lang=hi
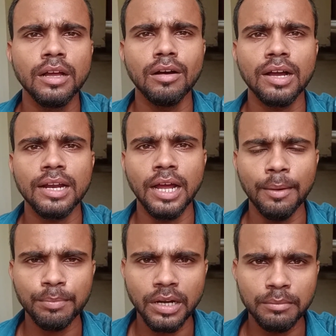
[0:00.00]
अगर
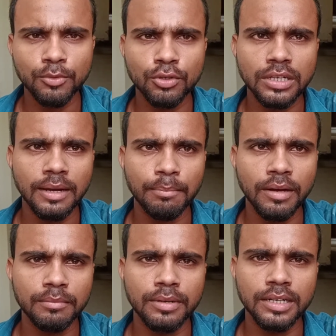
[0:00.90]
आपका
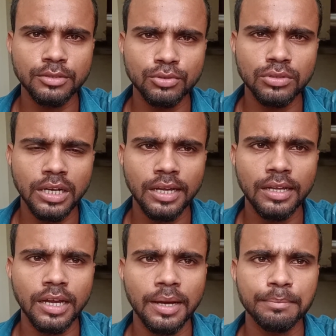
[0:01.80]
मोटापा बढ़ चुका
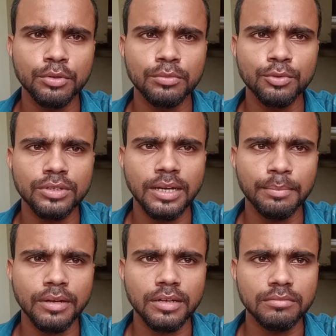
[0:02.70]
है आपको
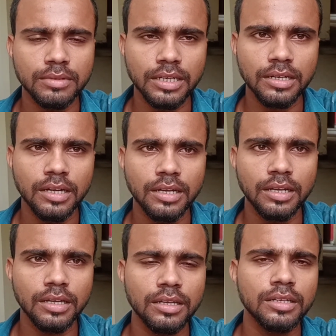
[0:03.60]
मोटापा कम करना
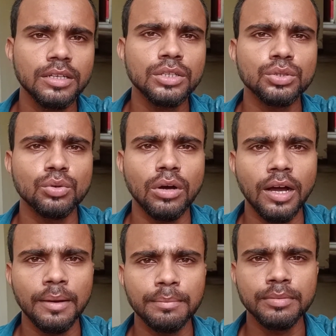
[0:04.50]
है तो
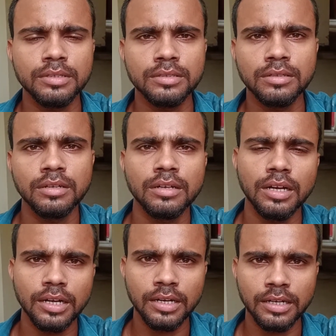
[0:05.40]
आप अगर